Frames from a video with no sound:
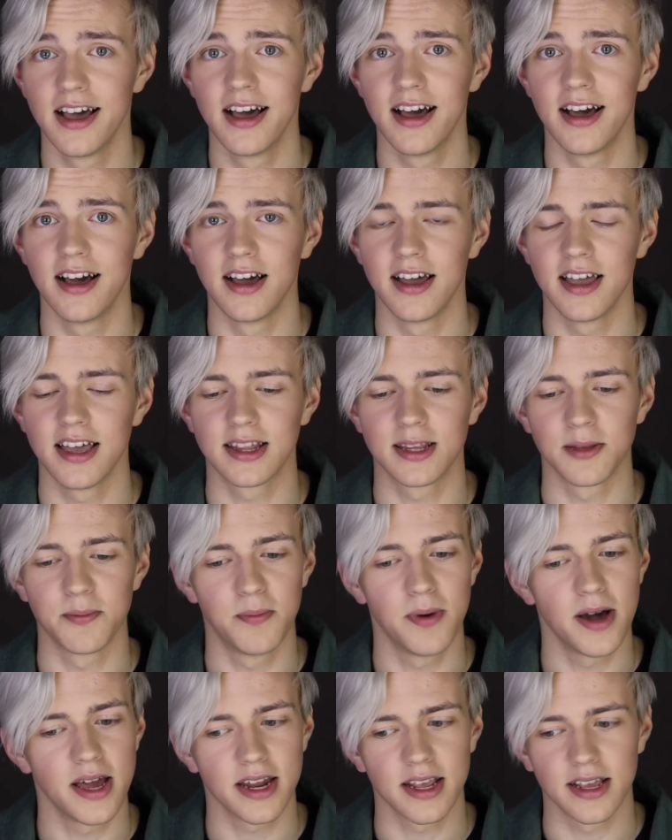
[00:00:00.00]
А, это
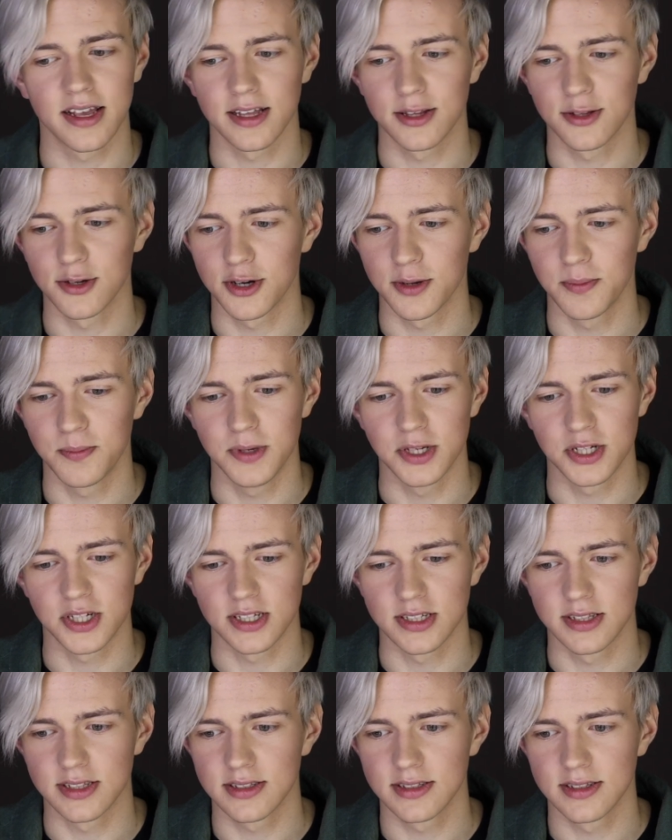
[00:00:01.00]
парень, который
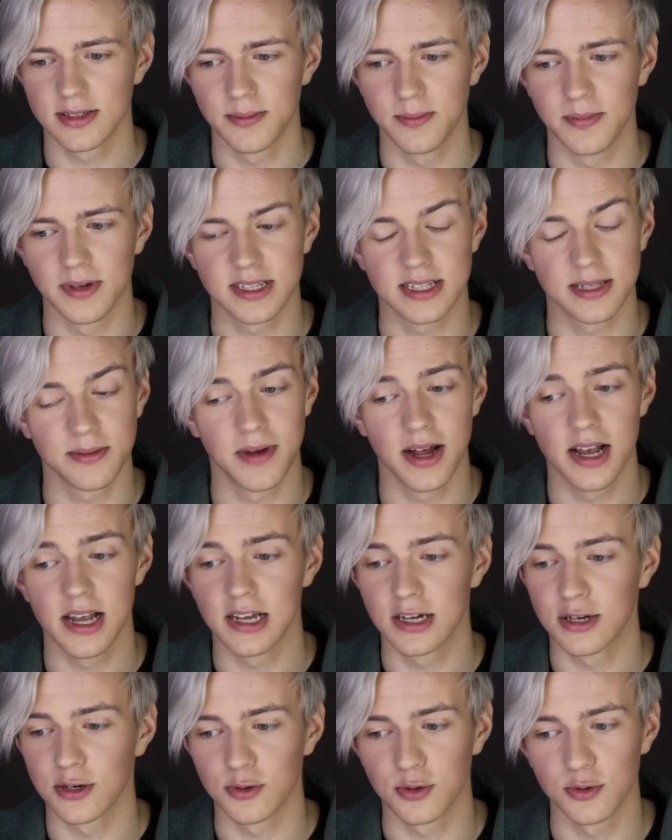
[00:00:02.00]
пишет
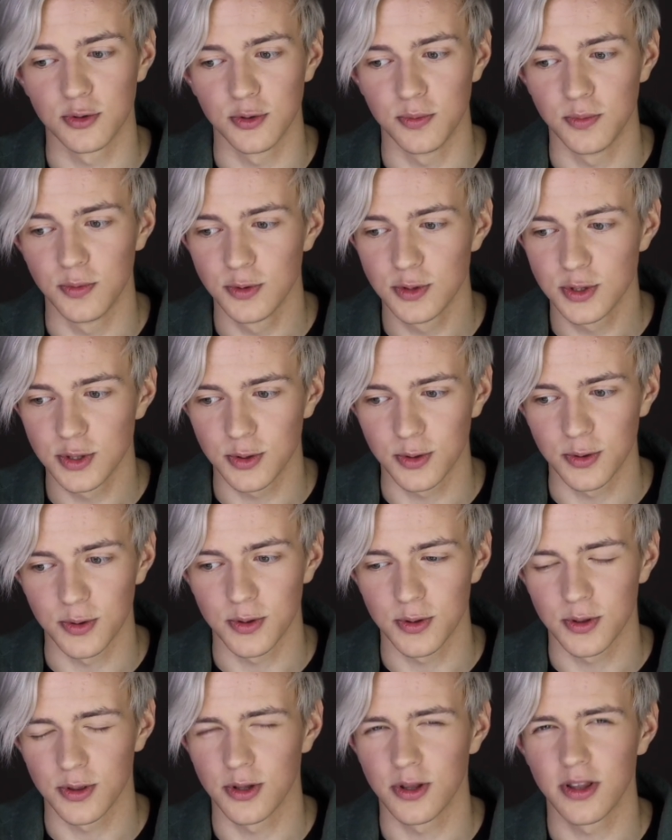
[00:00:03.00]
максимально крутую музыку,
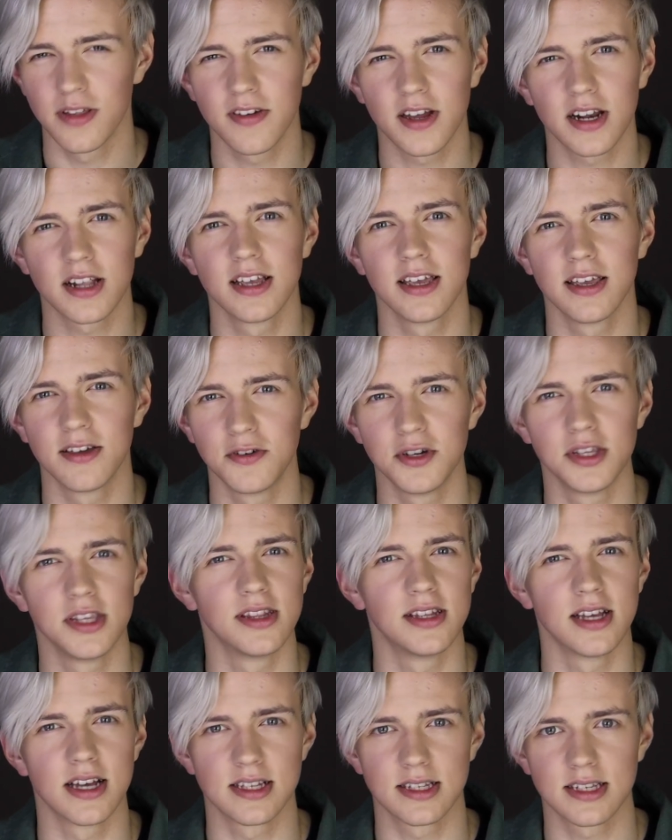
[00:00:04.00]
но, наверное, его
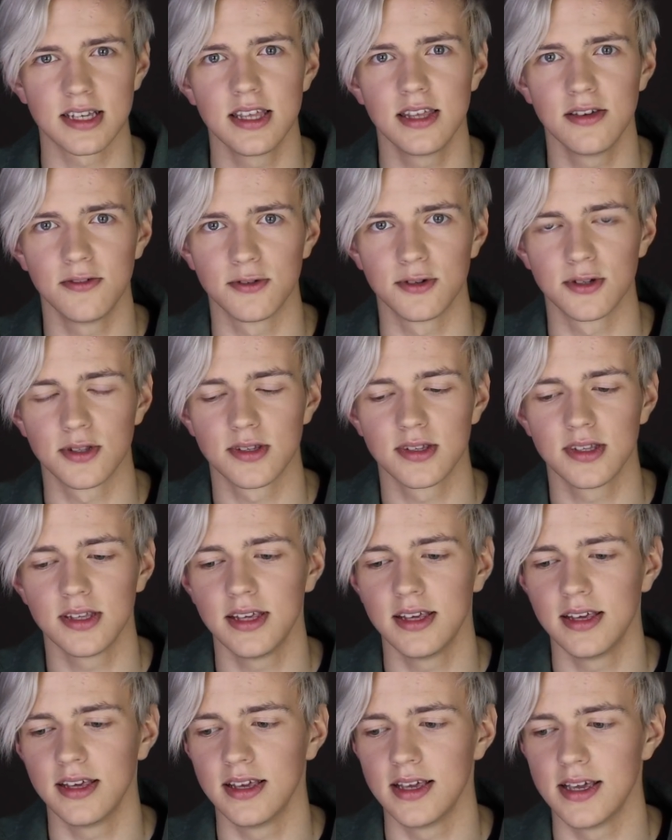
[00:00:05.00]
недооценивают.
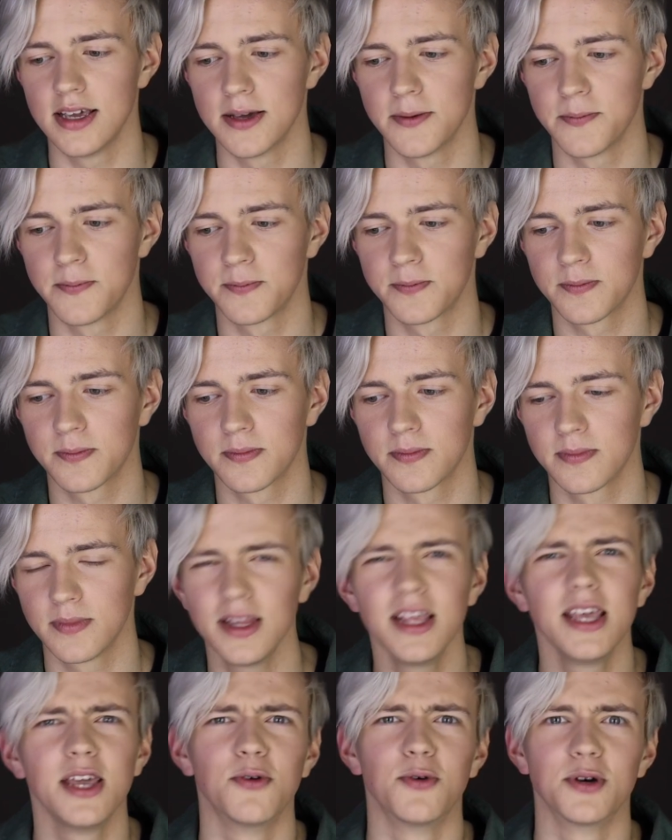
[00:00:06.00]
И
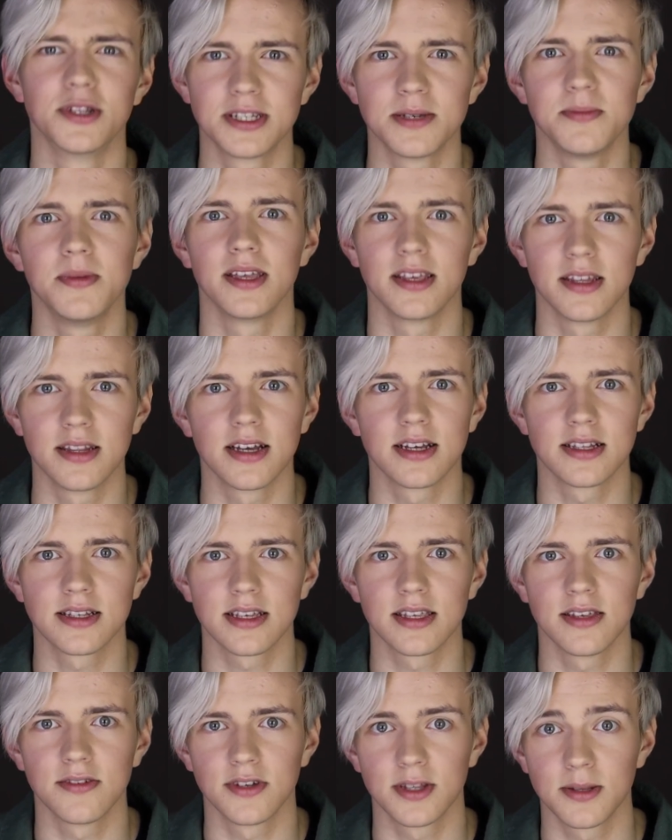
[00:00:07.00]
да и он себя
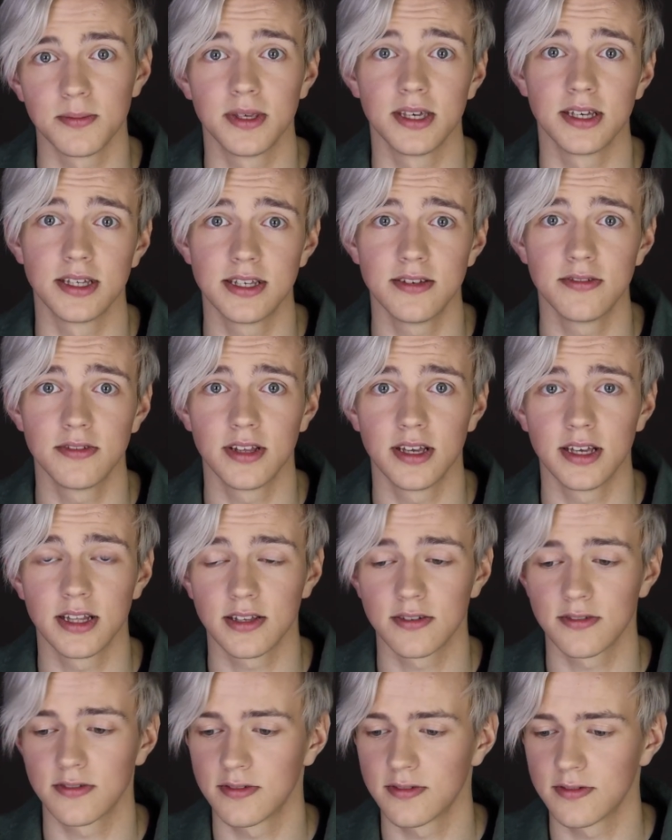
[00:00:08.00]
недооценивает объективно,
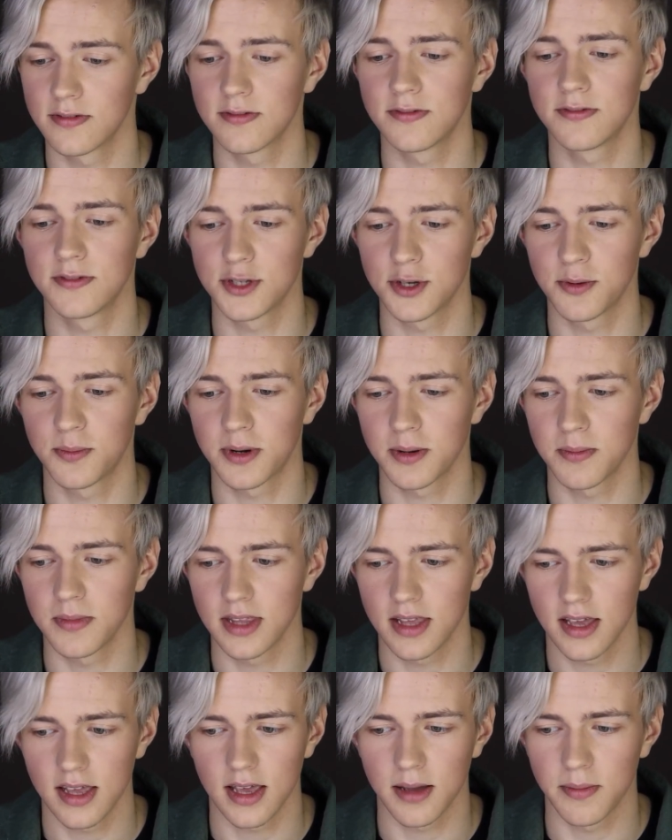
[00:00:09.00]
это все про
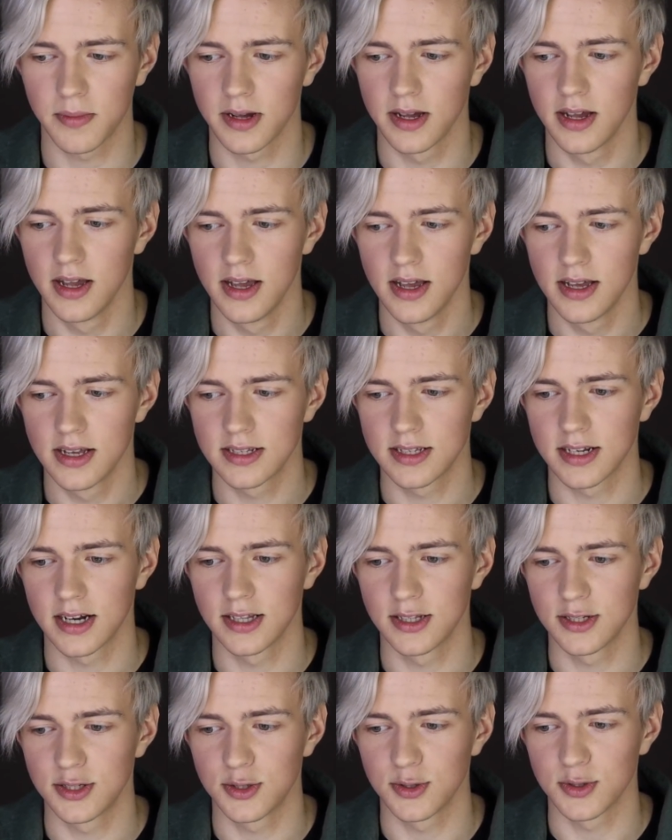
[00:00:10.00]
меня, я бы с
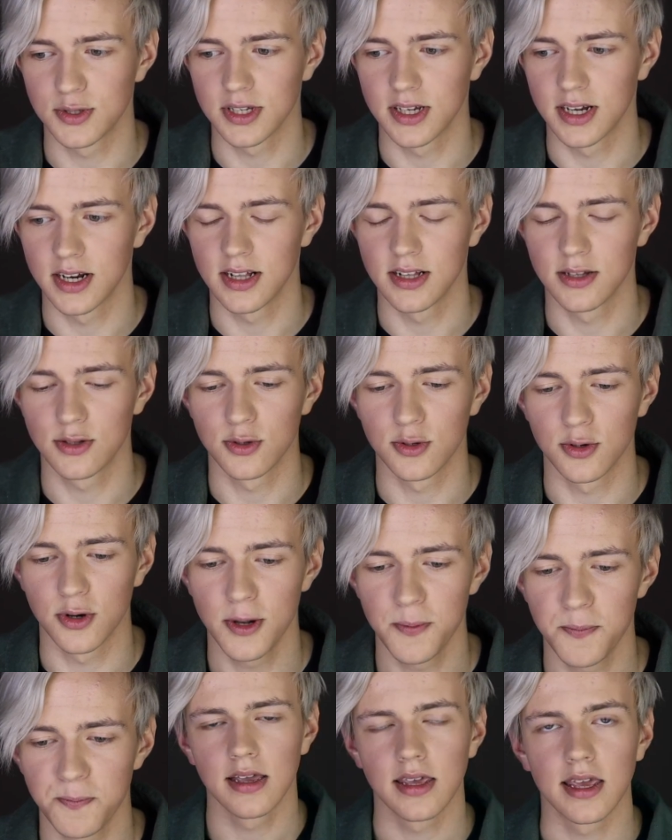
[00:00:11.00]
радостью сыграл эту
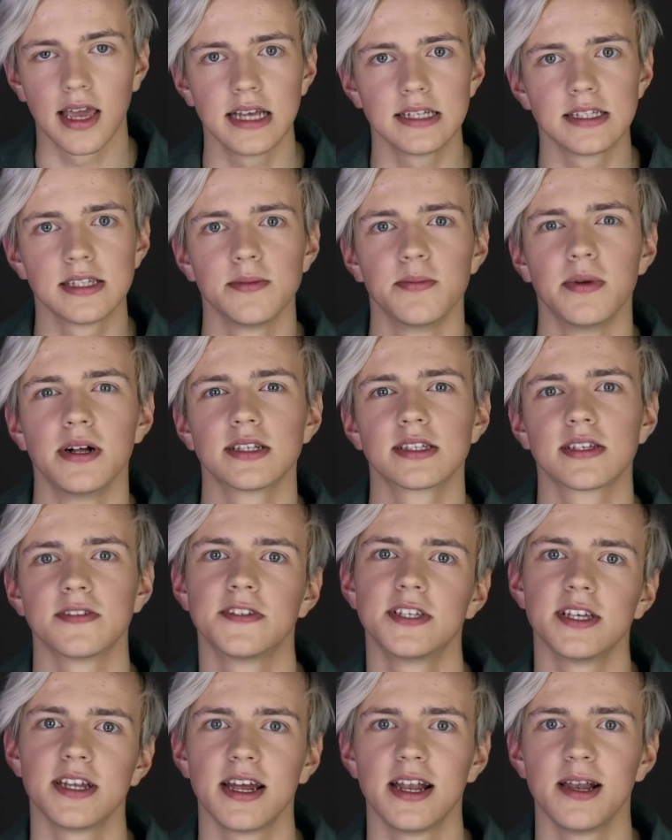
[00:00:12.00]
роль. Я снимался в
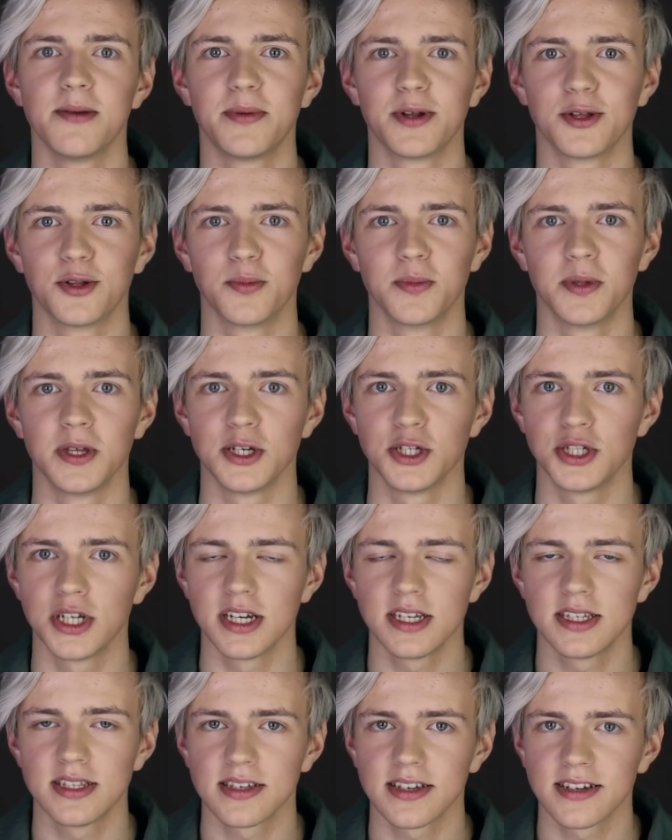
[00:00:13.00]
сериале «Придуманное
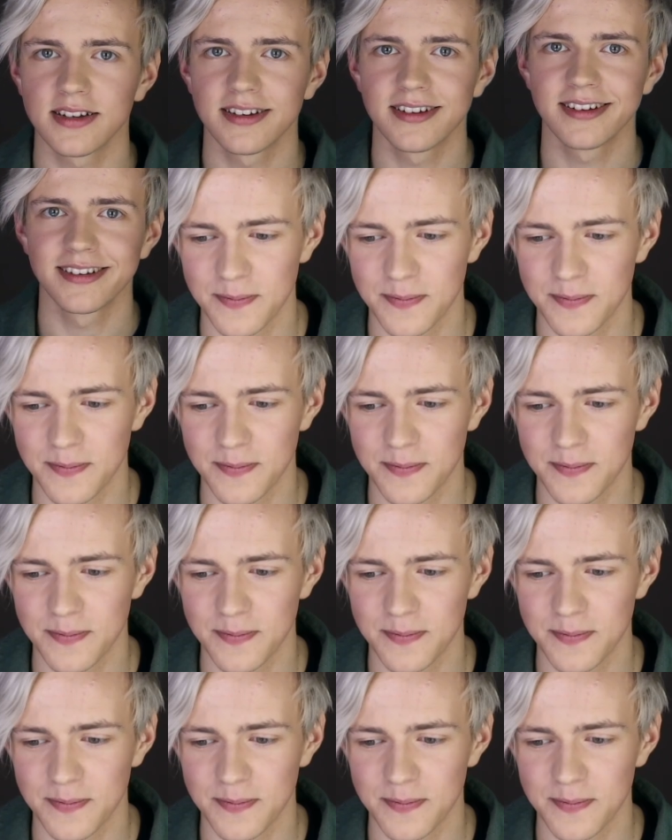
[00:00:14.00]
счастье»,